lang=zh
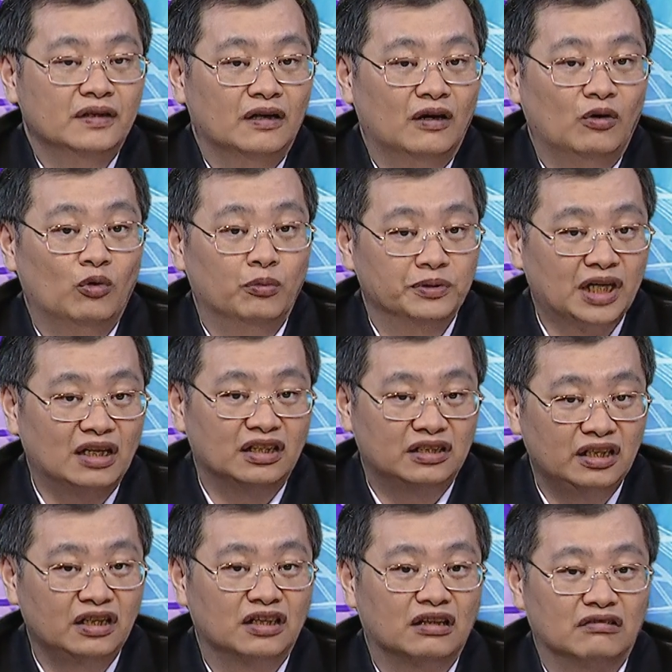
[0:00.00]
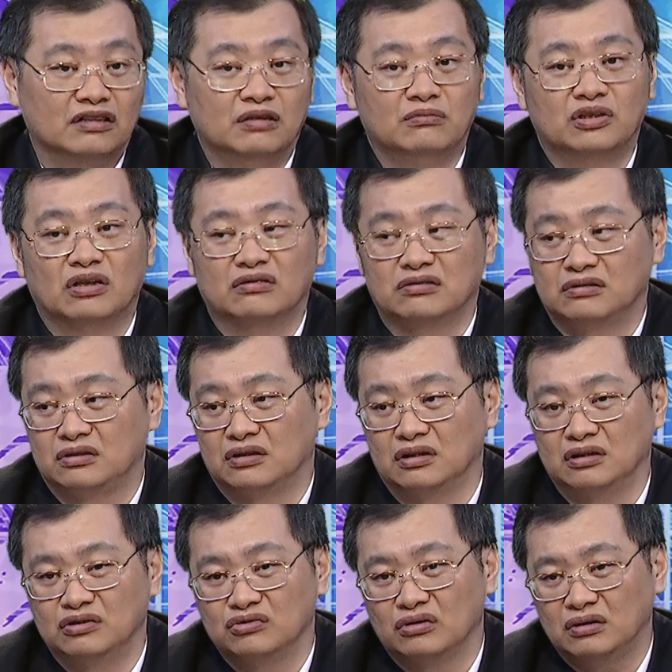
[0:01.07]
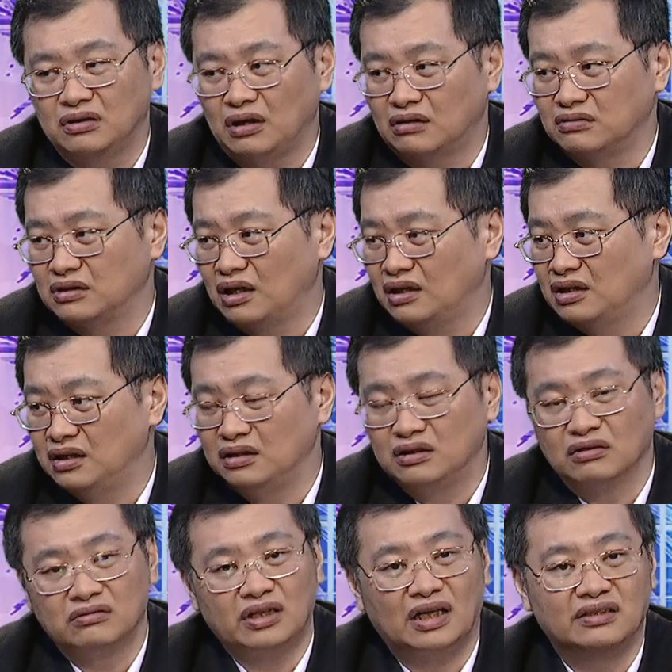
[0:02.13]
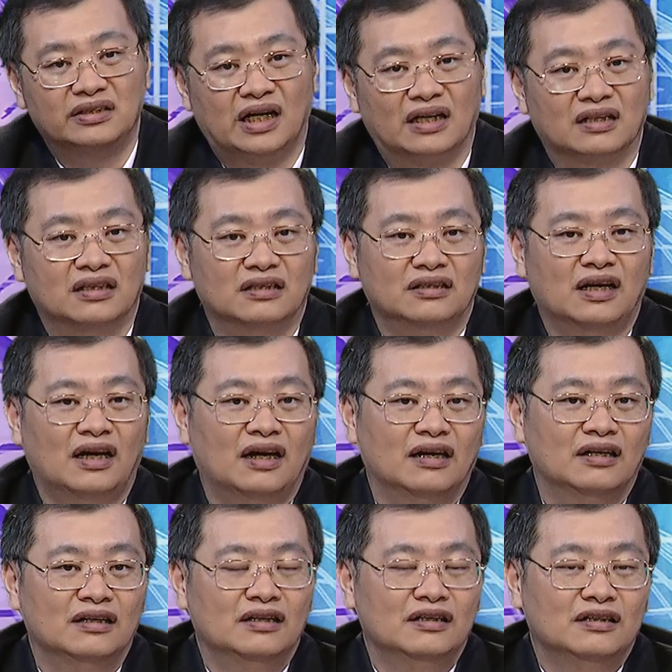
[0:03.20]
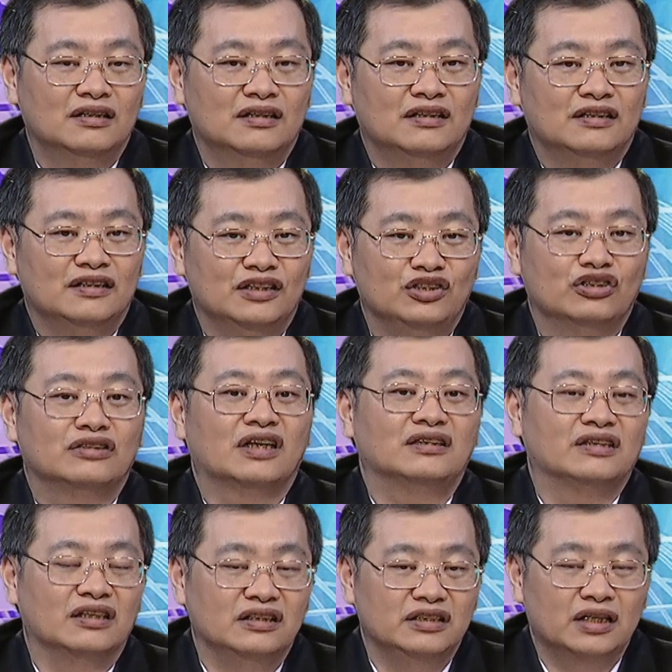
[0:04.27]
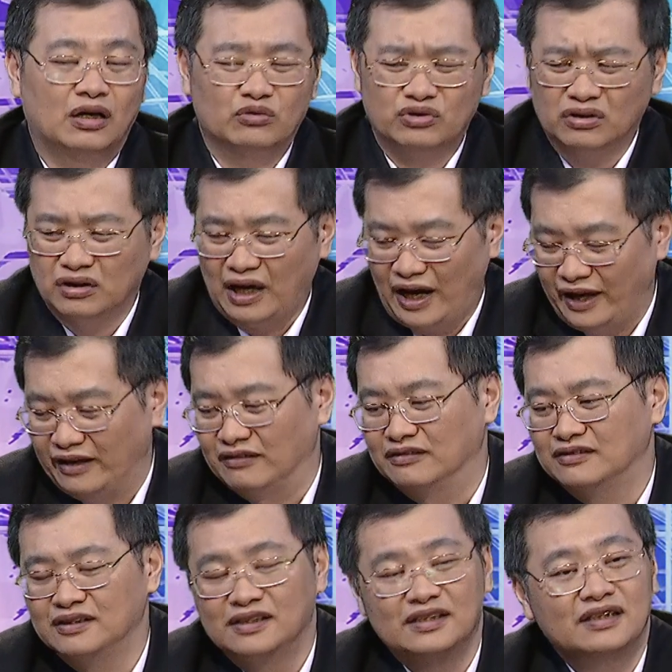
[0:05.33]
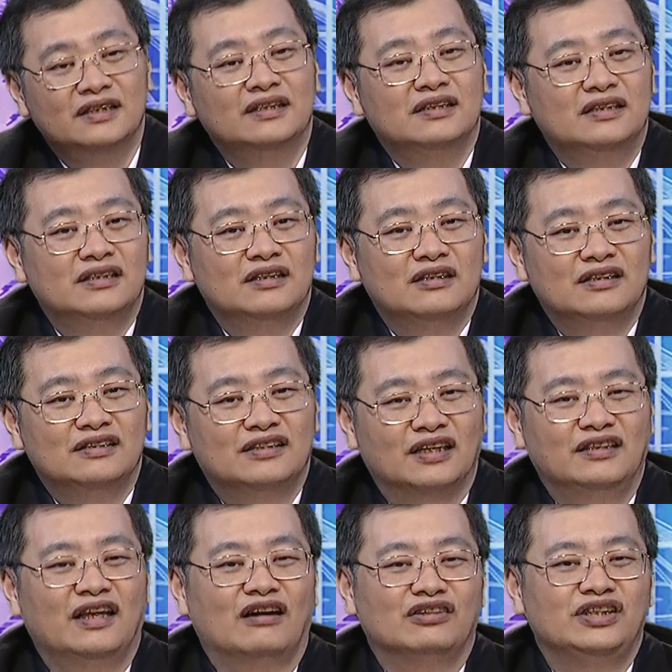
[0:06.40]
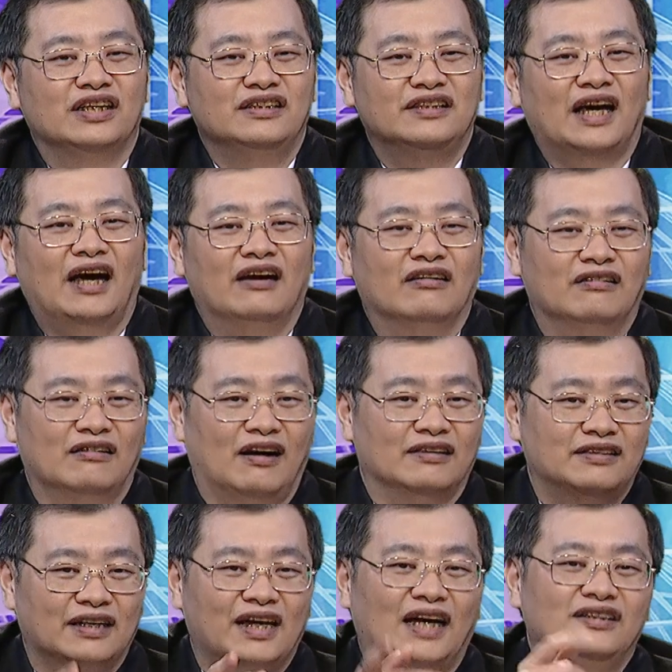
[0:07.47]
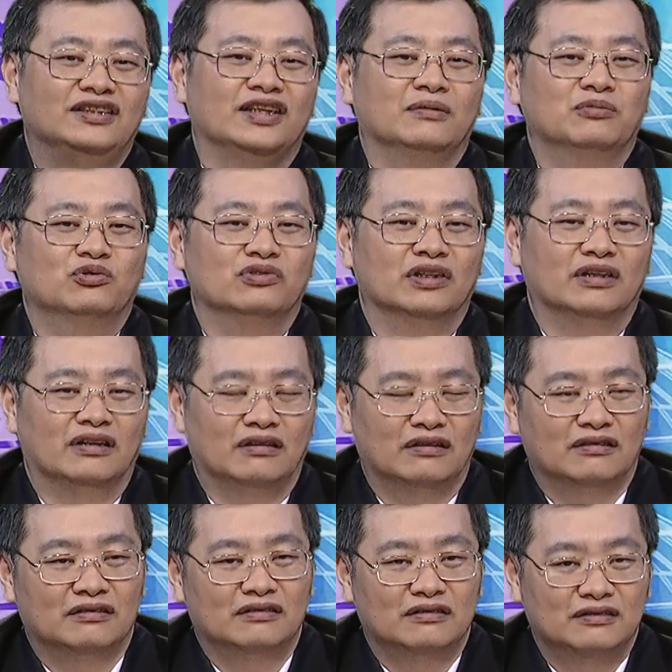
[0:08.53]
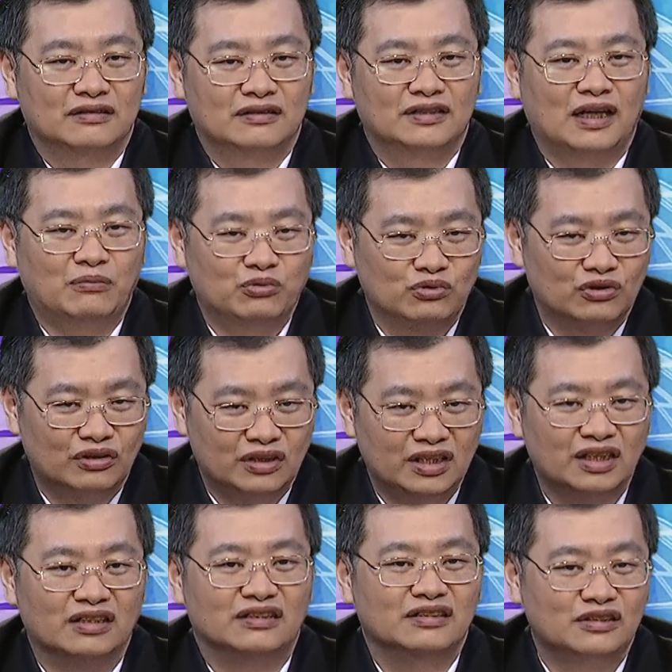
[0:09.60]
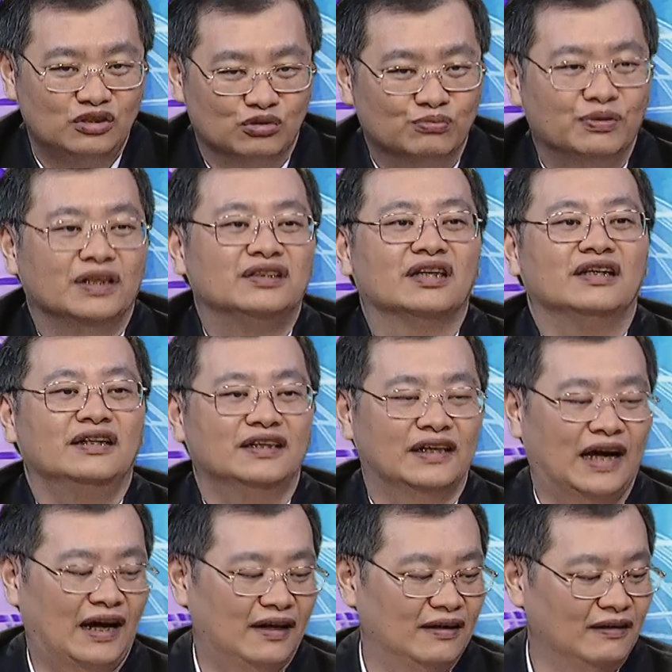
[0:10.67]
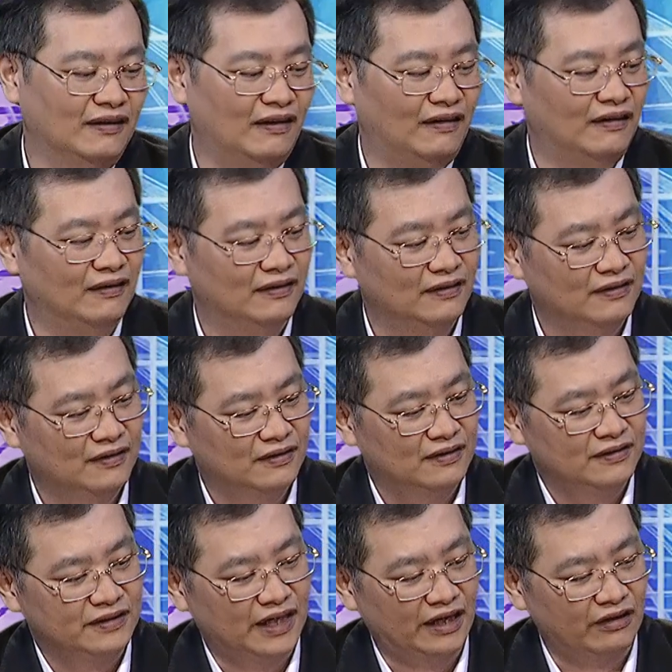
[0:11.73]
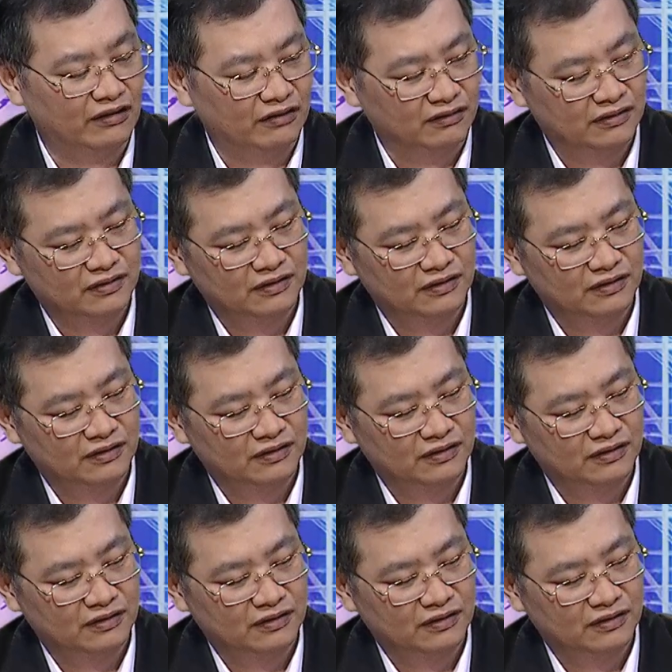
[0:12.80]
哦，我不知道你听得懂听不懂，可能说老师啊，你都这样讲了，那你就再撑一下。我说，哎呦，撑到现在哦，还在看节目的哦，差不多你也是准备撑的啦。哦，加油！